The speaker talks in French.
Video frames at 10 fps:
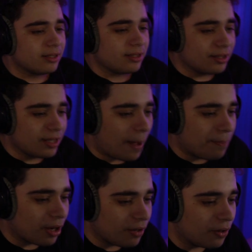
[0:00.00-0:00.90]
Il y a des
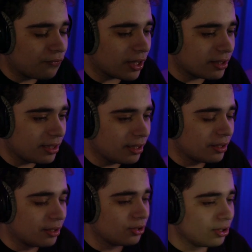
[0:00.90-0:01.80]
rappeurs, ils veulent faire des,
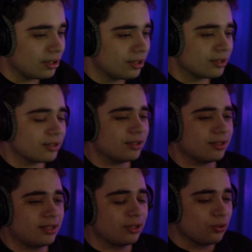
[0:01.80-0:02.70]
euh,
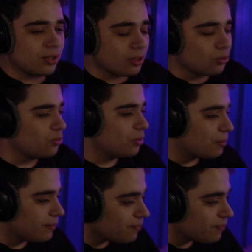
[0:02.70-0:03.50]
des trucs et tout.